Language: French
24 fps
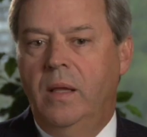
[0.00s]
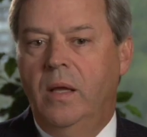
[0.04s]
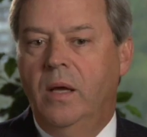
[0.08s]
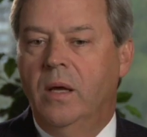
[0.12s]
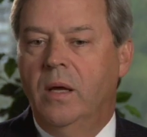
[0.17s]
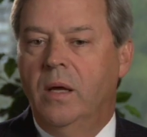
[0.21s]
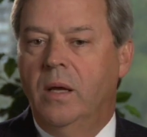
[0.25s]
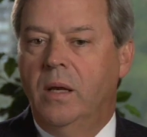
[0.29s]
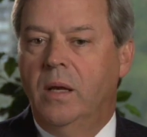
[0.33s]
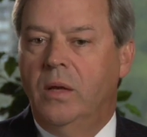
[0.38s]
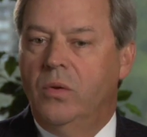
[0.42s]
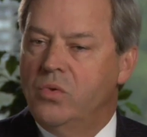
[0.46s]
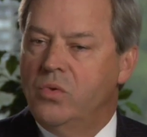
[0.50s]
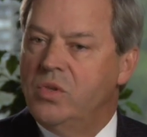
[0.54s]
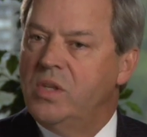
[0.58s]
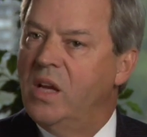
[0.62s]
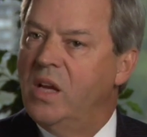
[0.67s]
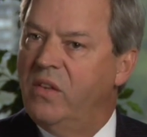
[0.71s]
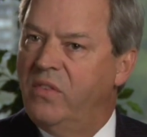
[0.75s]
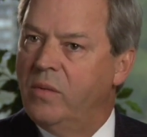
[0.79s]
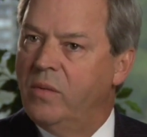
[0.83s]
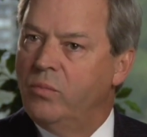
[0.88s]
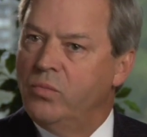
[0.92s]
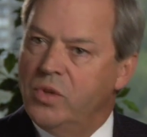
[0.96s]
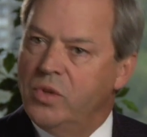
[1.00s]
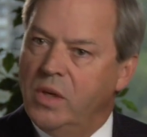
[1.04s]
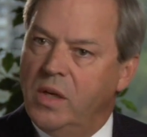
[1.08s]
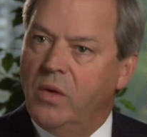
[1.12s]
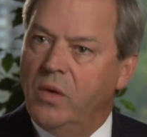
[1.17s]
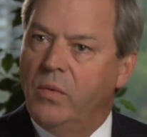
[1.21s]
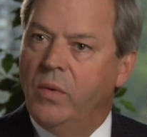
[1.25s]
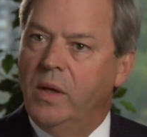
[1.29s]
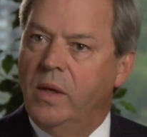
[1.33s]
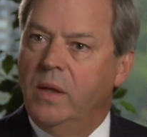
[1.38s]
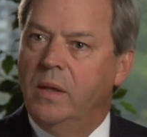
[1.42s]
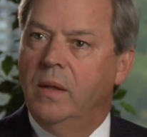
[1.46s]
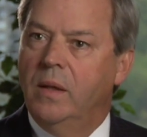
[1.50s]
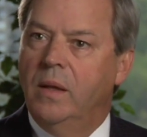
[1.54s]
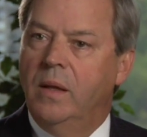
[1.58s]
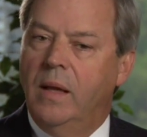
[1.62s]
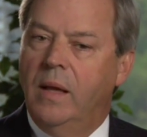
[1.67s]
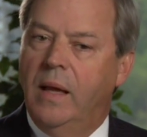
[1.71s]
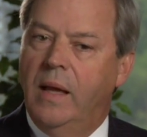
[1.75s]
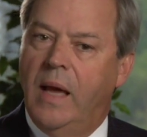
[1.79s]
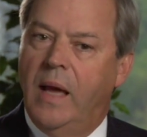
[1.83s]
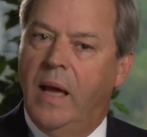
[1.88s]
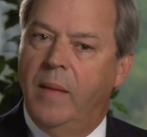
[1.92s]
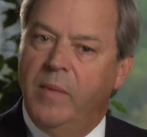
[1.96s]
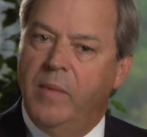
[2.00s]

Il a réussi à faire bouger l'aiguille, à